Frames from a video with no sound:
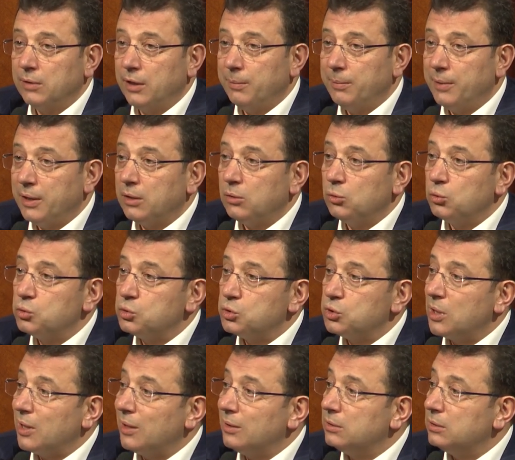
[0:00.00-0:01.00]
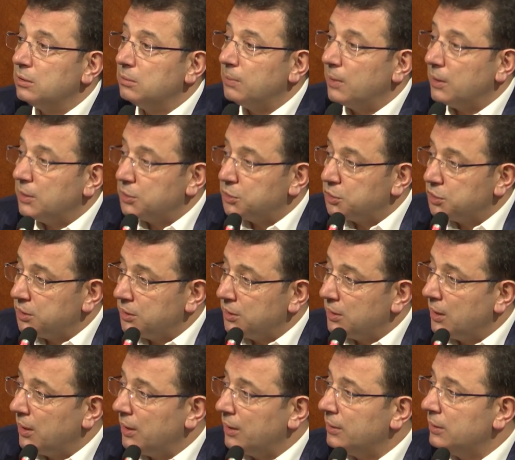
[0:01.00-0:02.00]
emek kutsaldır
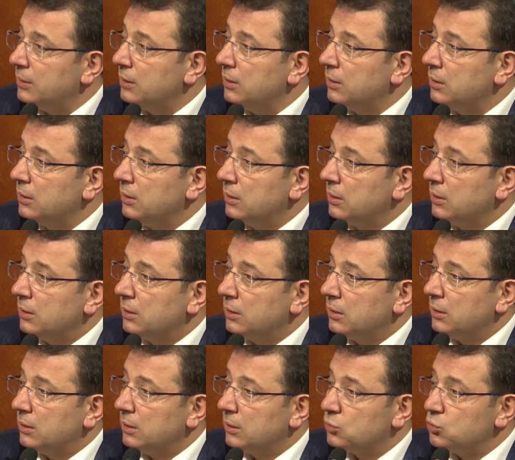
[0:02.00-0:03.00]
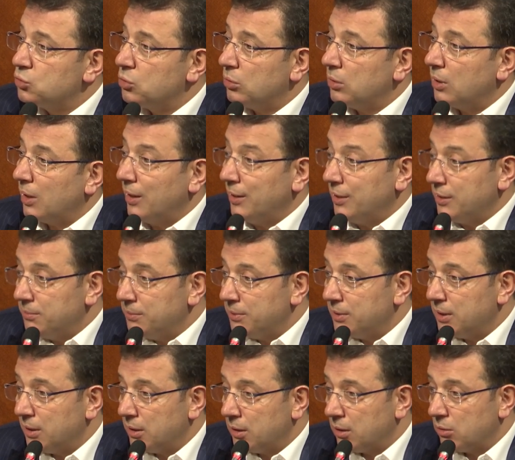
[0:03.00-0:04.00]
bakışıyla e, çok ayrı bir
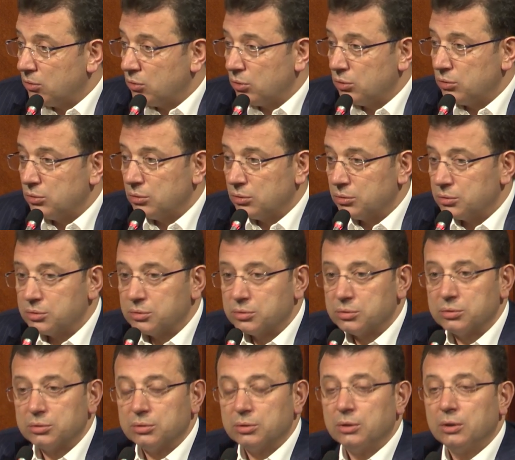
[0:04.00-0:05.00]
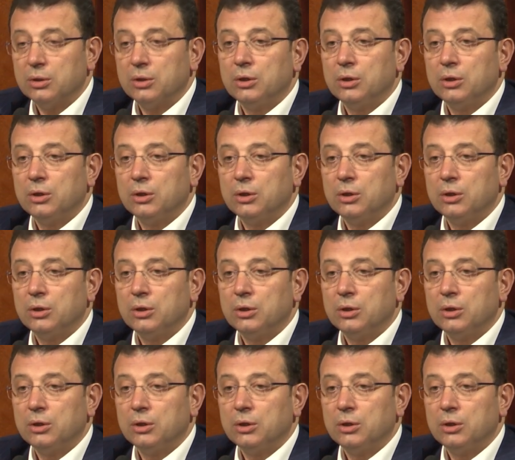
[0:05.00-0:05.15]
yere koyuyoruz